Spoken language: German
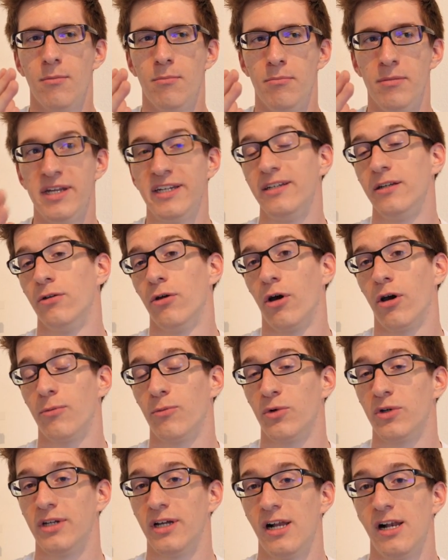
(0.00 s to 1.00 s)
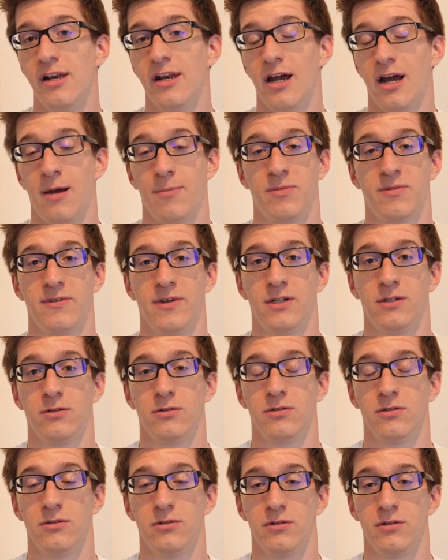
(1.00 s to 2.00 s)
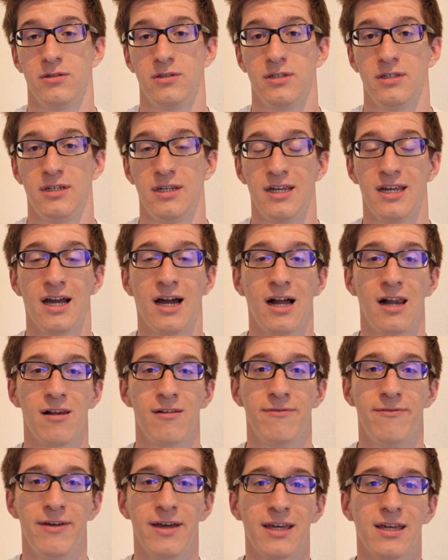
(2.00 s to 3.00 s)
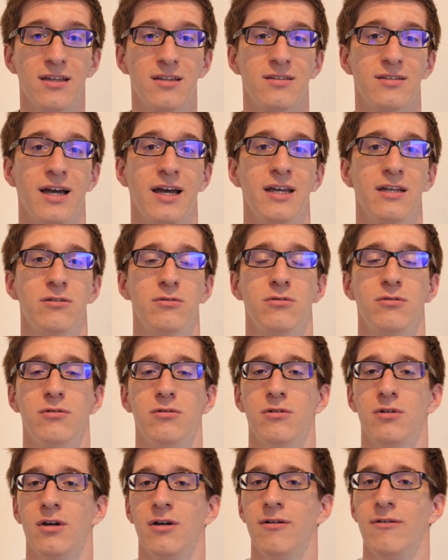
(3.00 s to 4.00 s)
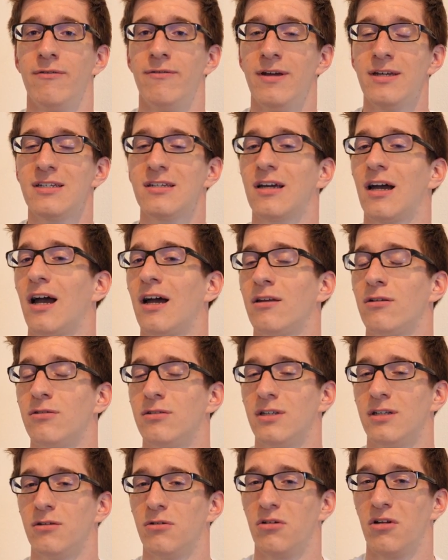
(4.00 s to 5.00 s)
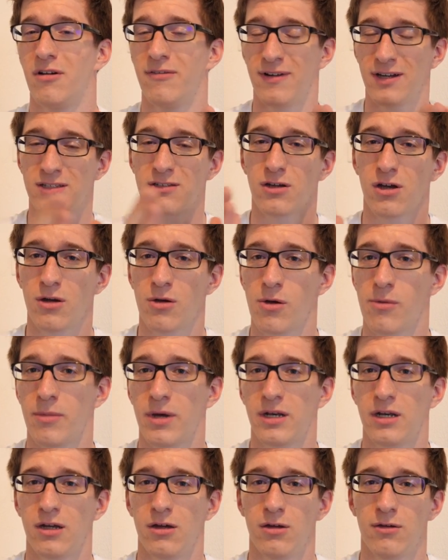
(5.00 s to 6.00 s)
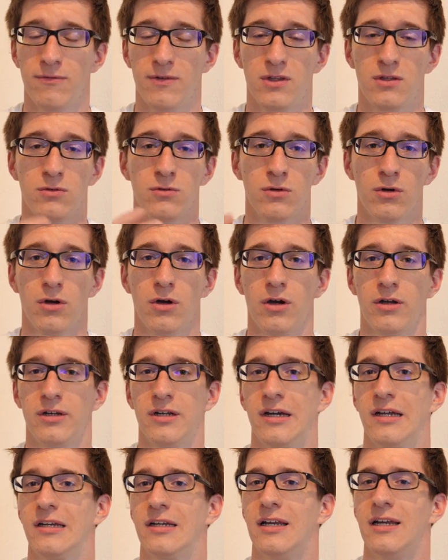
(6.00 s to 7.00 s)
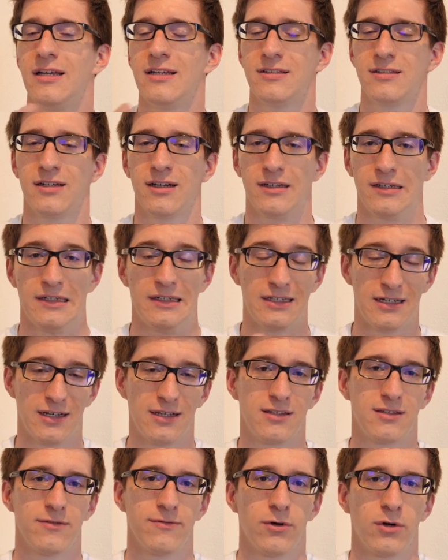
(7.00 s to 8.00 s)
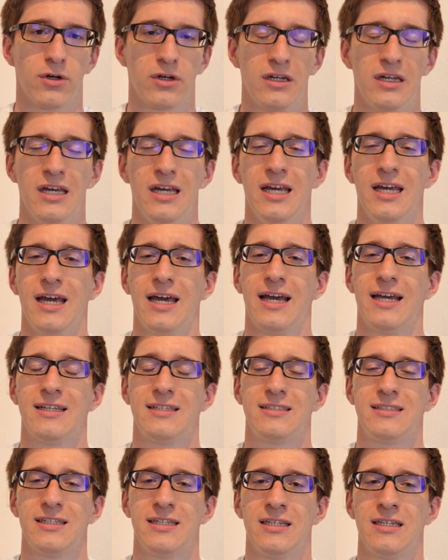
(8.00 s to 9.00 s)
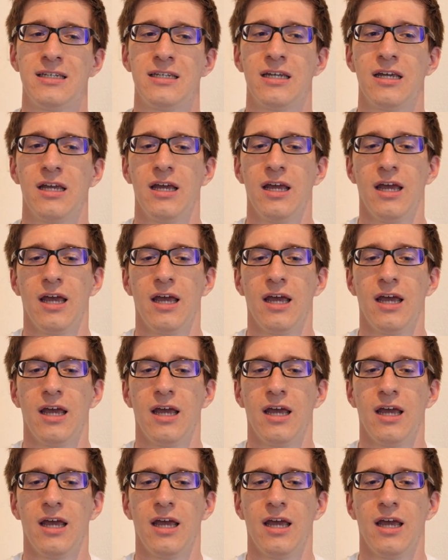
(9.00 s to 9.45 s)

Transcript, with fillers: mit den neuen Modellen ab 2019. Egal welche Zeitung oder welchen Radiosender oder was auch immer man da irgendwie zugehört hat, gelesen hat in den letzten Wochen, es sind